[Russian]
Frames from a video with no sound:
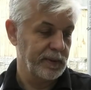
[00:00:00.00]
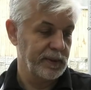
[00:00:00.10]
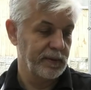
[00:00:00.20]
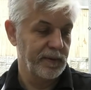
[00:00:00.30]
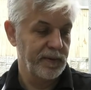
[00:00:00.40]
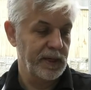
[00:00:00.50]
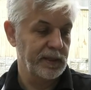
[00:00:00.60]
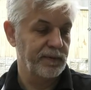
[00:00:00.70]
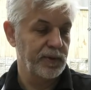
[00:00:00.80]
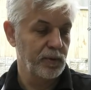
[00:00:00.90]

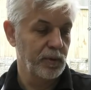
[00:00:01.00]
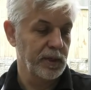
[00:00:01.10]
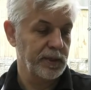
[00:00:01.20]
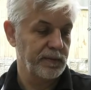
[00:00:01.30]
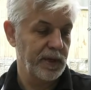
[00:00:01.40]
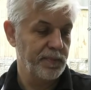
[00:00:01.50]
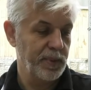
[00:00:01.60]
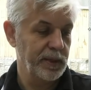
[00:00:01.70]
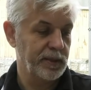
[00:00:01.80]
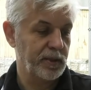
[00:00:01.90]
Завывает в вьюга,
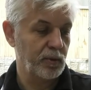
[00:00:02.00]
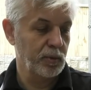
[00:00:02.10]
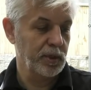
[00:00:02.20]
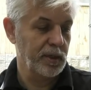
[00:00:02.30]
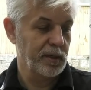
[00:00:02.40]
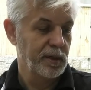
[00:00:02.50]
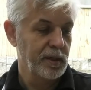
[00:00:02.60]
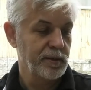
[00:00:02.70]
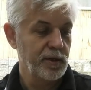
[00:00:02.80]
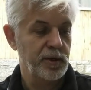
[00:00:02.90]
свирепеет стужа,
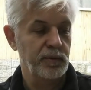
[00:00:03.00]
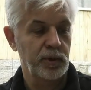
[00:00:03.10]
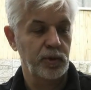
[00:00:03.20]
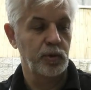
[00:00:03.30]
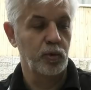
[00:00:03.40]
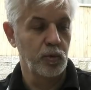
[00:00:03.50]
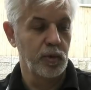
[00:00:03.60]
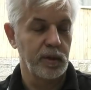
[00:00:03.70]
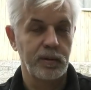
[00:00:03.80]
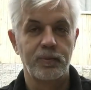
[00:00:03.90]
ничего, что
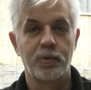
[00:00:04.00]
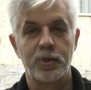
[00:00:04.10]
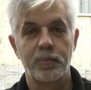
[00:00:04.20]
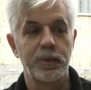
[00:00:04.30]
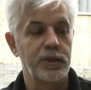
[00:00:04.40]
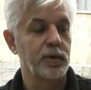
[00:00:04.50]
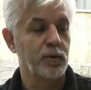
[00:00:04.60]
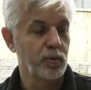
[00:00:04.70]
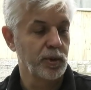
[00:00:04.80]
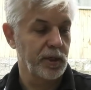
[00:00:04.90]
туго, может быть и
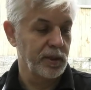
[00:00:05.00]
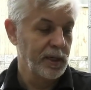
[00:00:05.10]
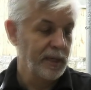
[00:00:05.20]
хуже.